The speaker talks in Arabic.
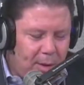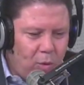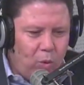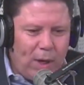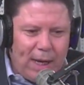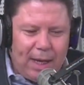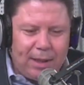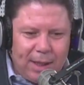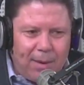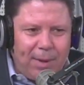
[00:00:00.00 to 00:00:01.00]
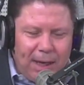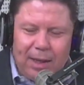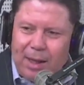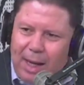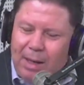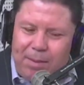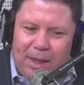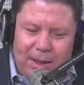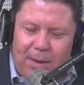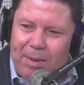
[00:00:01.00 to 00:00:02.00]
وتعمل قائمه
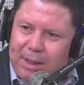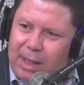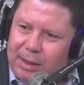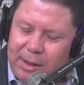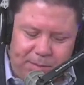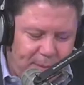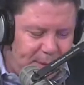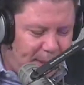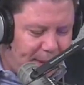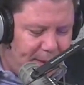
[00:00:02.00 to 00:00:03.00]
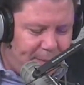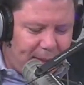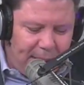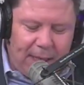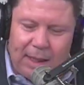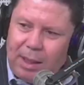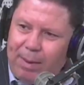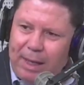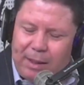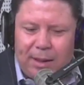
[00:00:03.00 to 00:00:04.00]
تعمل ترتيب الترتيب هذا
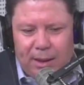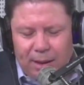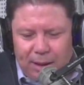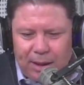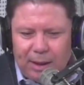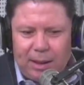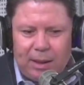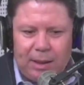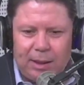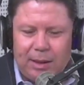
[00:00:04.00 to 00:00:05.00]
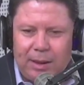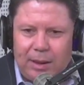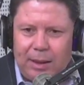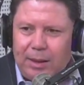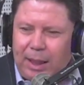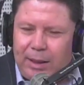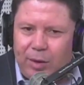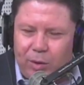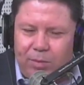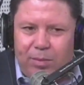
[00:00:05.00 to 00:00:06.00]
طبعا آه، آه، يعني
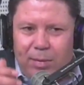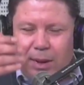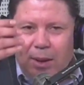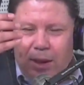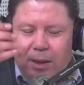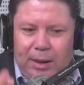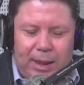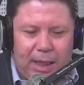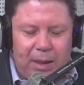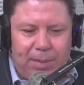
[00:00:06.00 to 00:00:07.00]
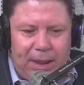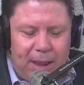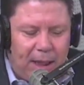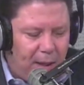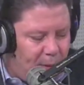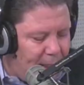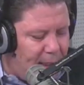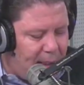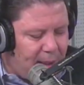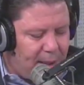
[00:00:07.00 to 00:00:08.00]
ضم تقريبا
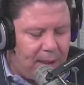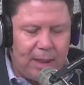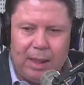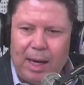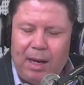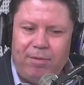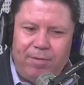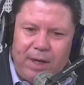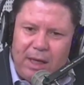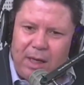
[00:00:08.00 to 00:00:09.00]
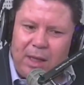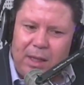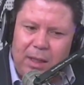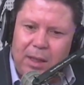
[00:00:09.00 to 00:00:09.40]
حوالي 2000 آه،